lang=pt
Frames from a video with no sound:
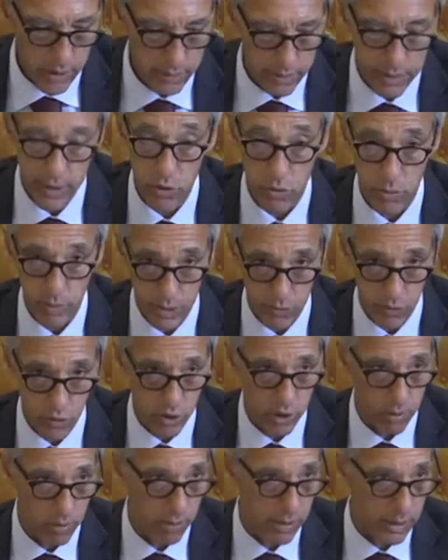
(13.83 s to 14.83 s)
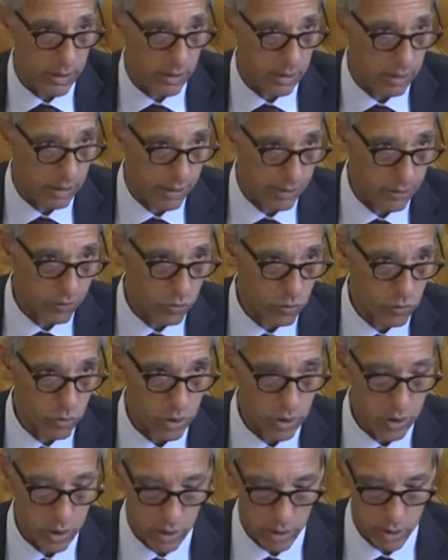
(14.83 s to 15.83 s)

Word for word: seis meses extremamente intensos